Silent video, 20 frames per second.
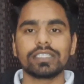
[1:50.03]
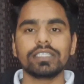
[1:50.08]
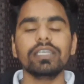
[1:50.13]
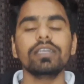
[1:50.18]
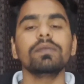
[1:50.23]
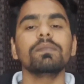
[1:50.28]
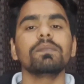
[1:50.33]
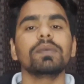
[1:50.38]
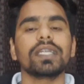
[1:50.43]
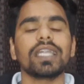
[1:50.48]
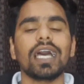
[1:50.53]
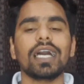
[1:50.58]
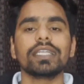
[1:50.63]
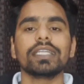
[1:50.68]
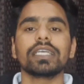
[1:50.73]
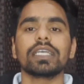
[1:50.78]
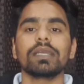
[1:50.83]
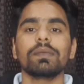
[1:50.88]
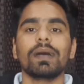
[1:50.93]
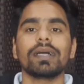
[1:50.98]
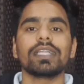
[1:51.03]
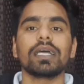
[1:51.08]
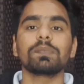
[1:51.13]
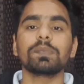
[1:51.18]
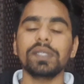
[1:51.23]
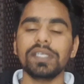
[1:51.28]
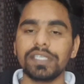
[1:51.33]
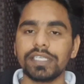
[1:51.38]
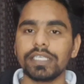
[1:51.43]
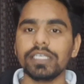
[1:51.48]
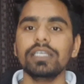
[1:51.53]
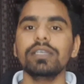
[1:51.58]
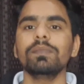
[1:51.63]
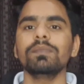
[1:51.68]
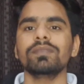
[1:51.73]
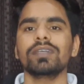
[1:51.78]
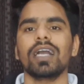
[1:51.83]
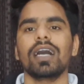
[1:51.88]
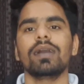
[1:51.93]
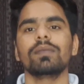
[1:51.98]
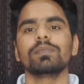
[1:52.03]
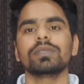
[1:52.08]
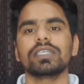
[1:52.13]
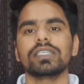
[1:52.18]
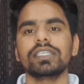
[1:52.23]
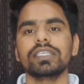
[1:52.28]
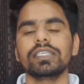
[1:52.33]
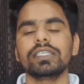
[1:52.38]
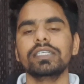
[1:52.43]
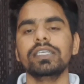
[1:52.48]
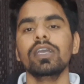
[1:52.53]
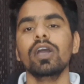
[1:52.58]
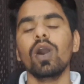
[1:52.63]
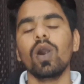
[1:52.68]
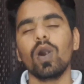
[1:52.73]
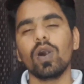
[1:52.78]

टीम बनाने के बाद आपकी टीम काम करेगी